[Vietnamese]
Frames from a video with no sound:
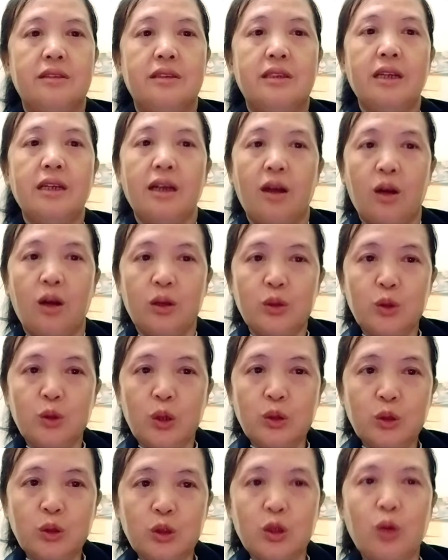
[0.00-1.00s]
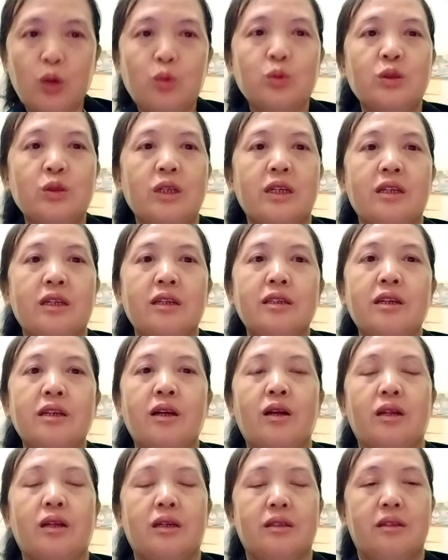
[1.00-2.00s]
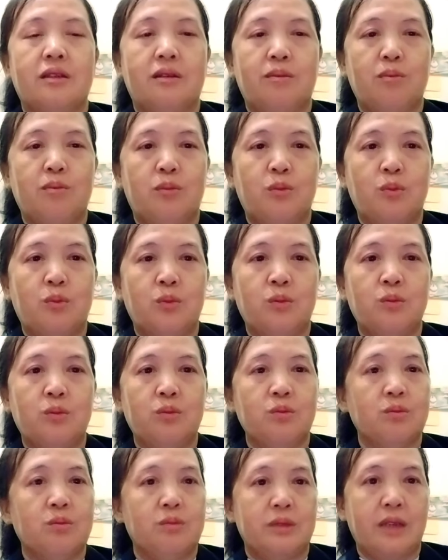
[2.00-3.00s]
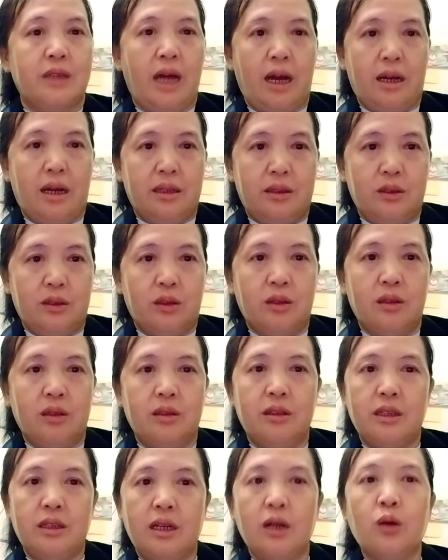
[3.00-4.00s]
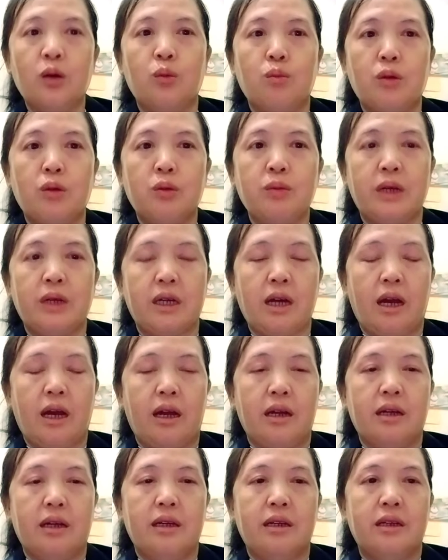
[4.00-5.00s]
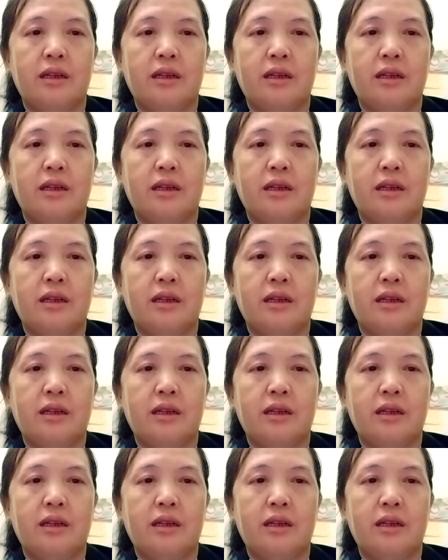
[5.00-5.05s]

thiết khó vô rong chỉ yên do lại thả cho tí lâu mong mi cả